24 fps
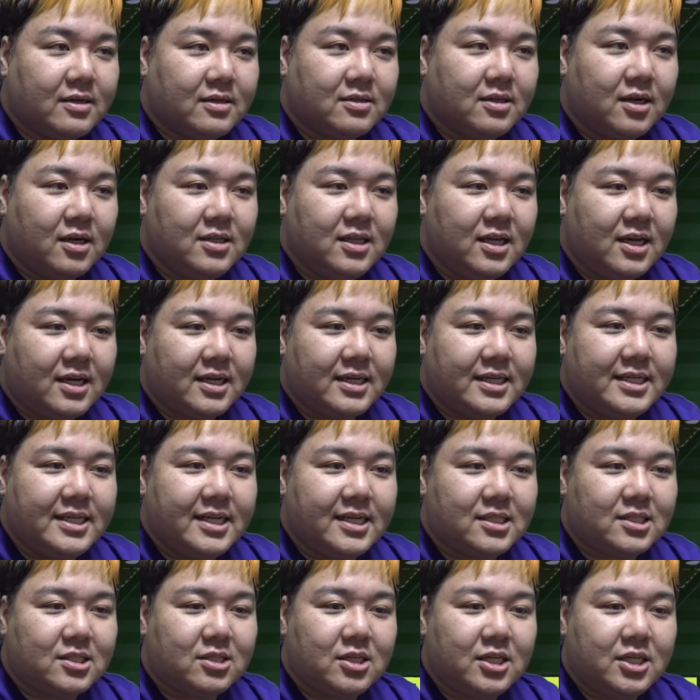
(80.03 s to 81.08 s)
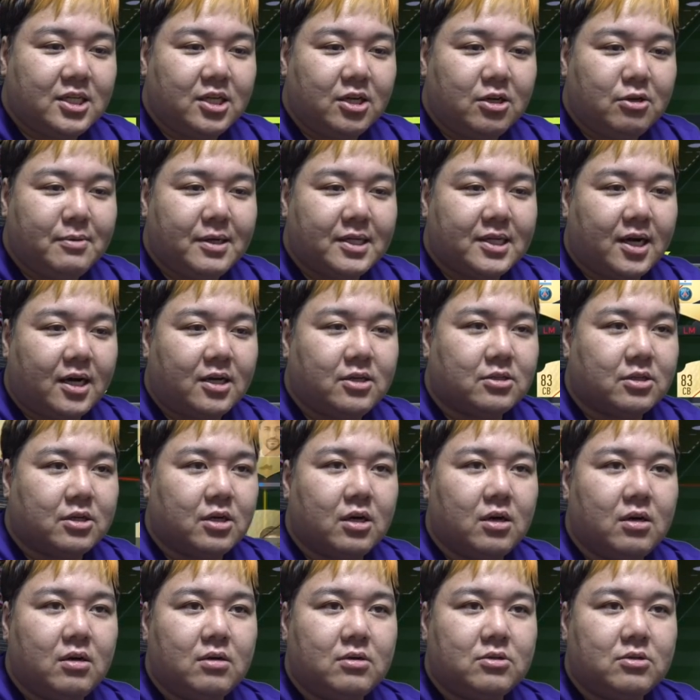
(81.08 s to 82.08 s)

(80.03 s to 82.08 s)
ん。なんなら入れすぎてるまである？